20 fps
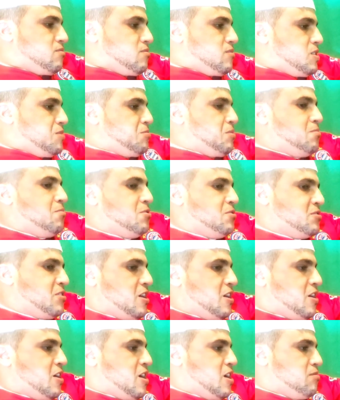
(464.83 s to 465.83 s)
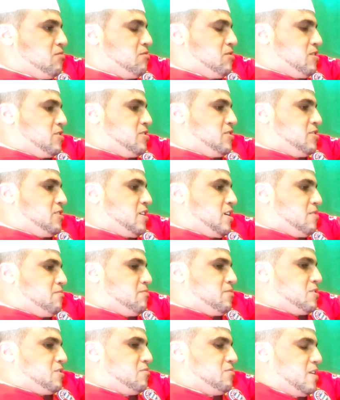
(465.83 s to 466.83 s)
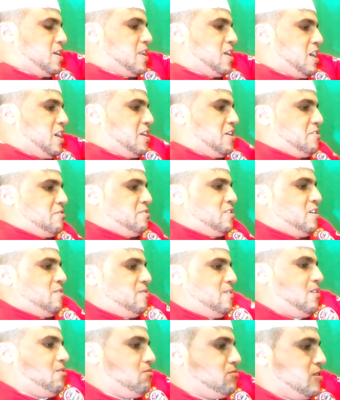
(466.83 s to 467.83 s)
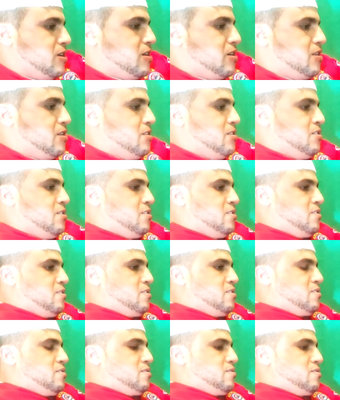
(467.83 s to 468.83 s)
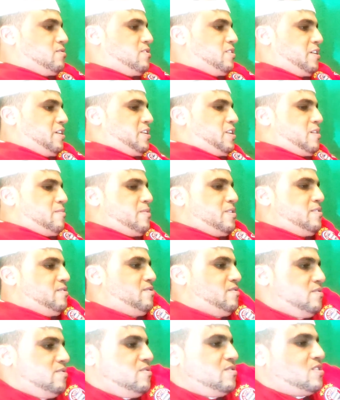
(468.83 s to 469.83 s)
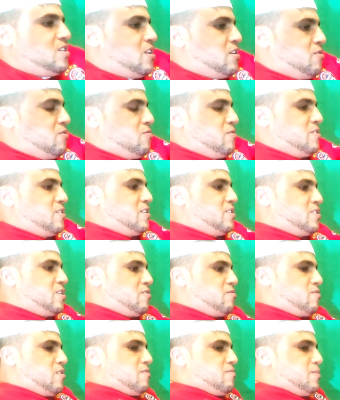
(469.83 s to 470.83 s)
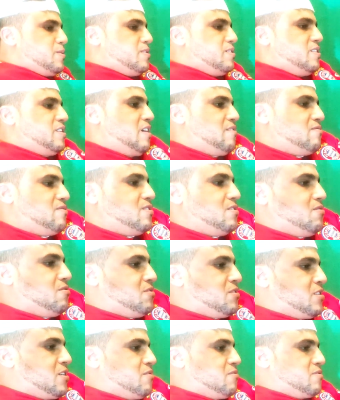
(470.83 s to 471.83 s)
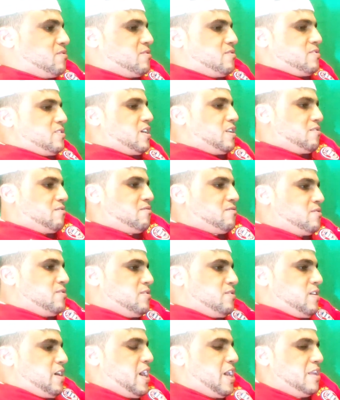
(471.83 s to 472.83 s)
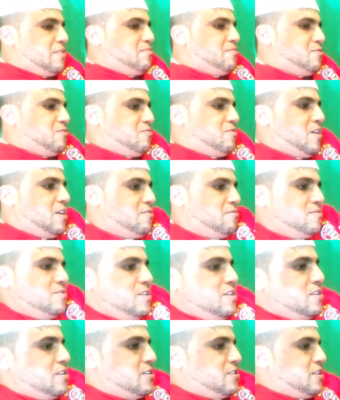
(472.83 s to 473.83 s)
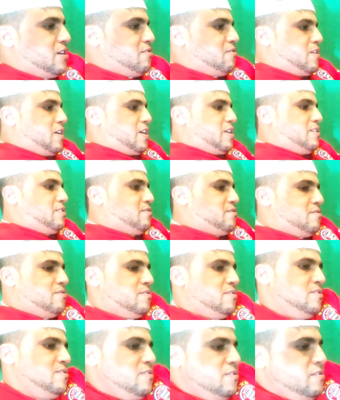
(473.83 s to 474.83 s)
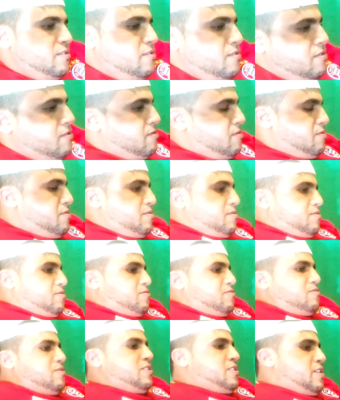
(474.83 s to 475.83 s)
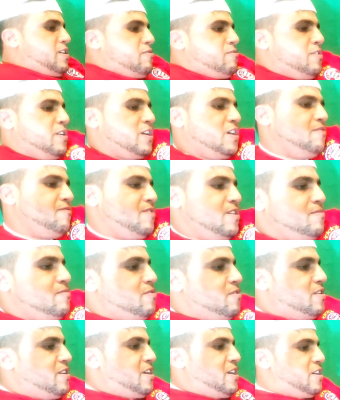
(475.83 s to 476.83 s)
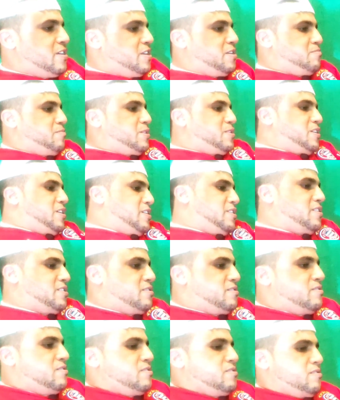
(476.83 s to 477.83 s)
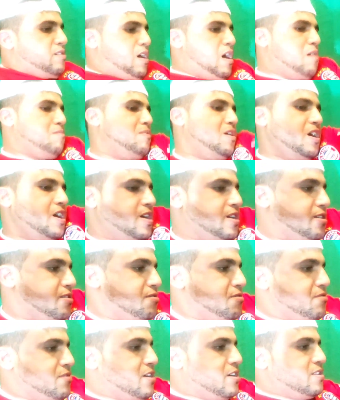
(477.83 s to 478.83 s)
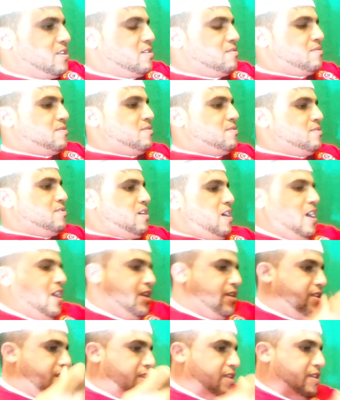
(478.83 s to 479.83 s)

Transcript: اسم المنتخب ولا سيدي حمص البارح حي الدفاع ودخل عينا من نشرحوا وين كنشرحوها بيدينا في ديورنا نشرحوا حيد بوفال ودير كدا وحيد حنا وانا كنفهموا عليه حيد ما تحيد ما حيدوا كاع حيد